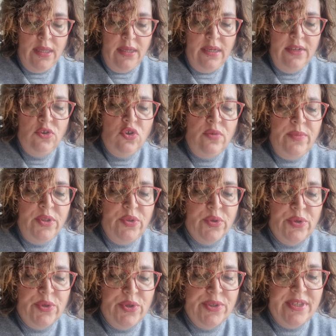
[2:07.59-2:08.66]
il
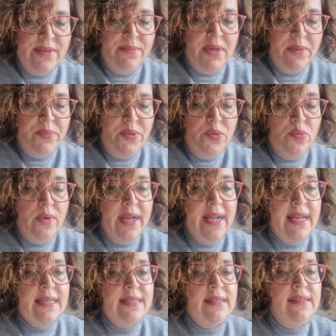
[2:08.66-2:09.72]
dormitorio sembra più una
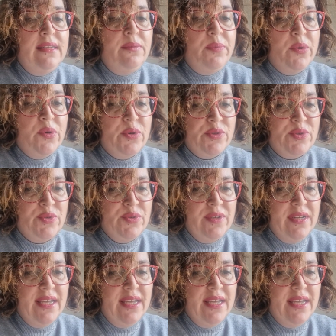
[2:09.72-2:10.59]
casa di riposo